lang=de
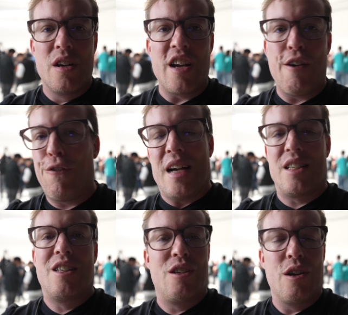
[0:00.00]
ja,
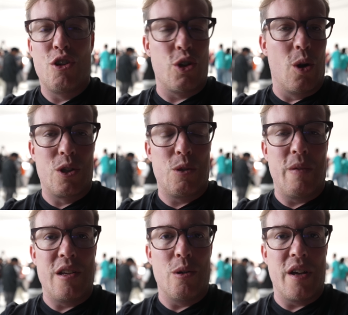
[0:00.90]
fast
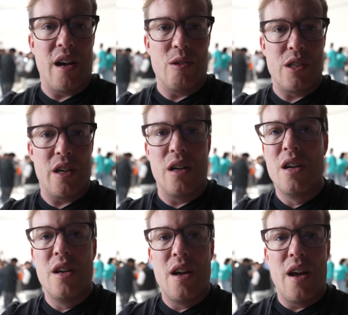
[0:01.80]
Shorts-Video hier aus der
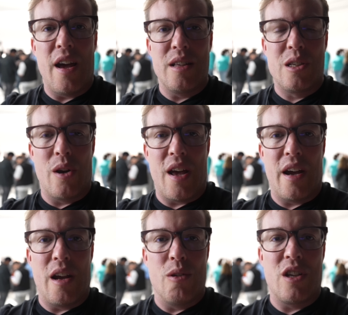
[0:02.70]

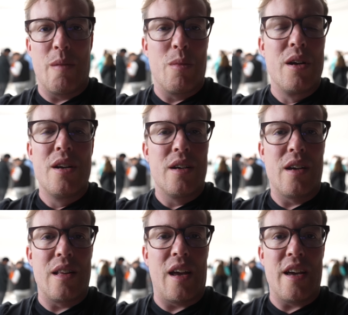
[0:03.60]
Hanson-Area und dem
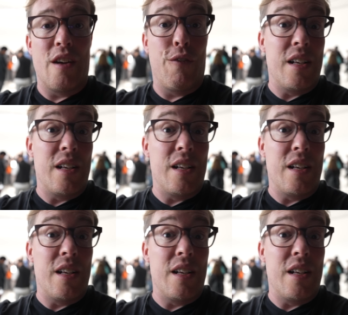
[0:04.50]
Gedränge.